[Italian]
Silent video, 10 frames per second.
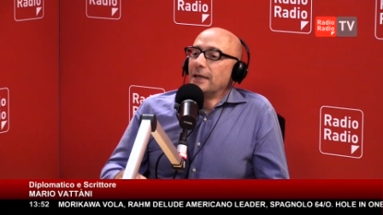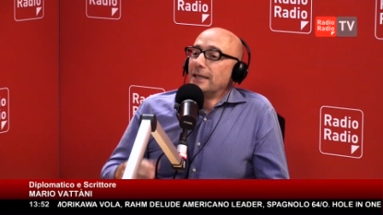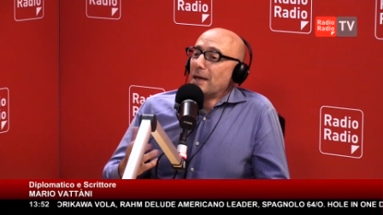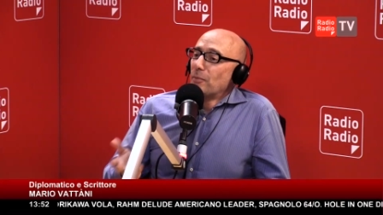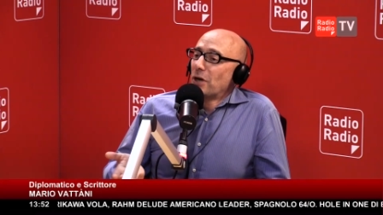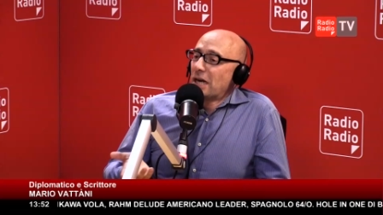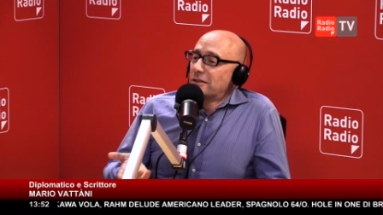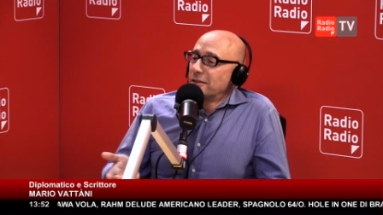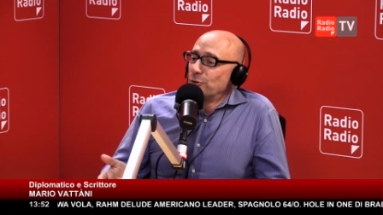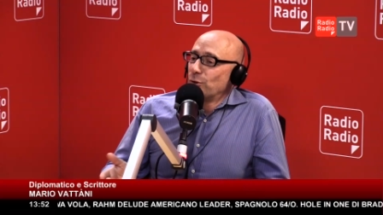
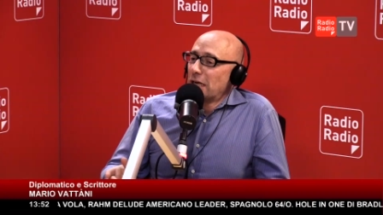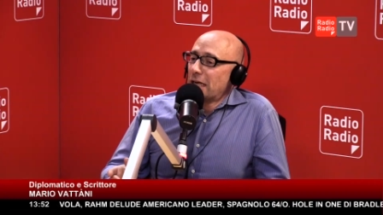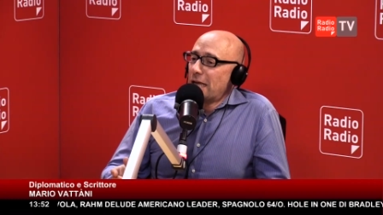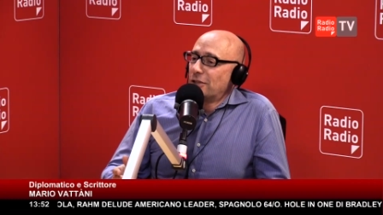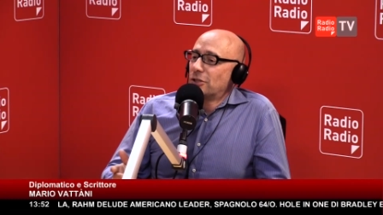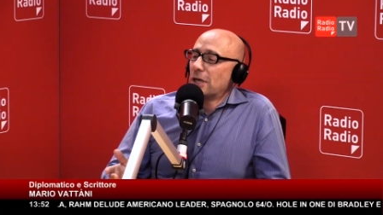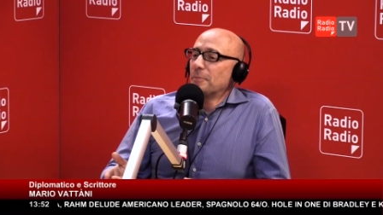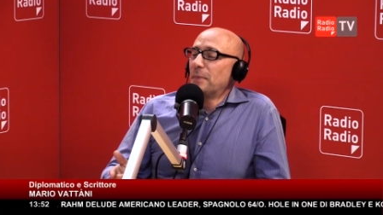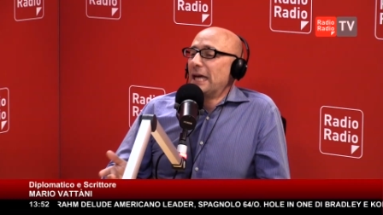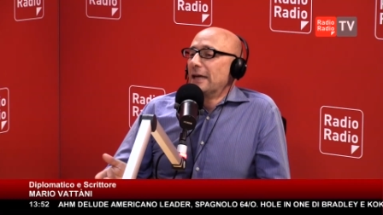Innamorarsi di una geisha?
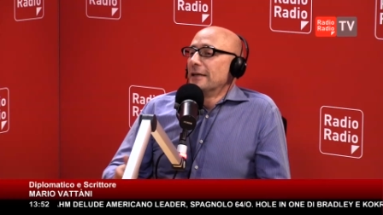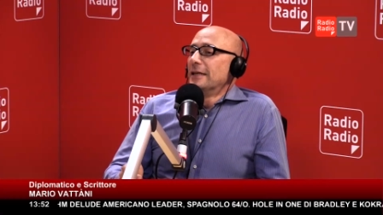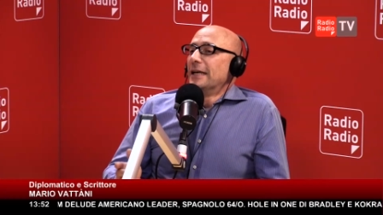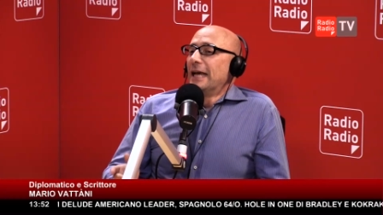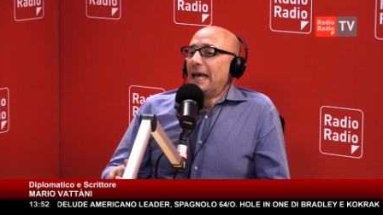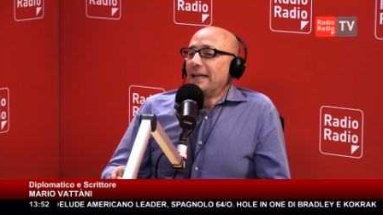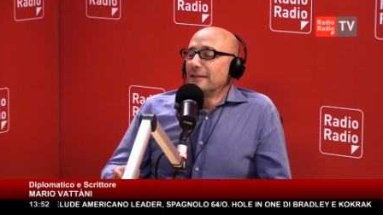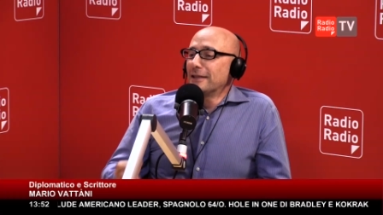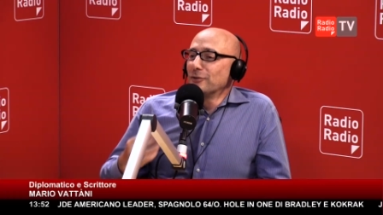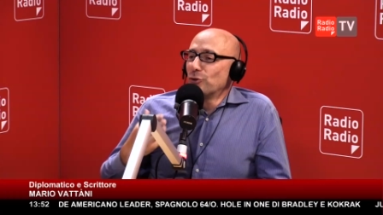Beh,
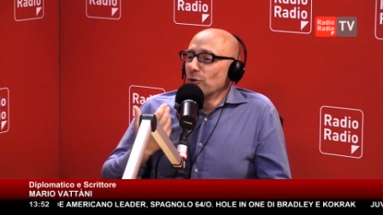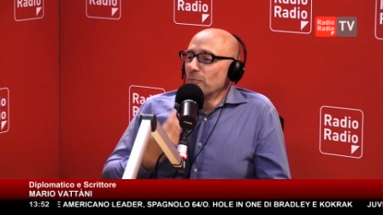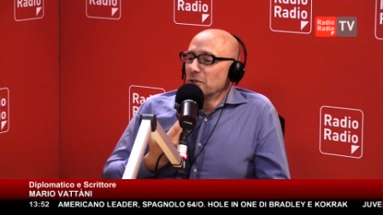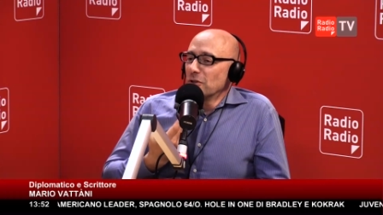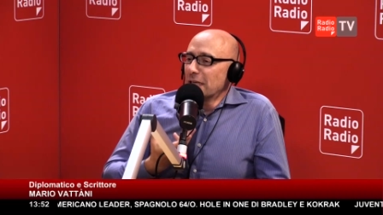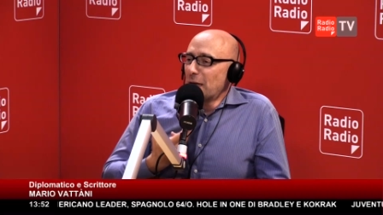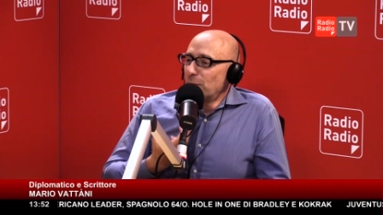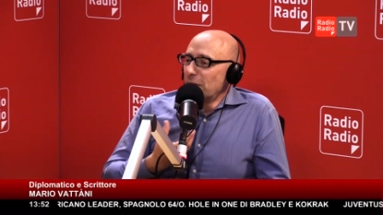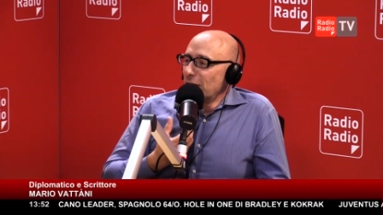intanto bisogna capire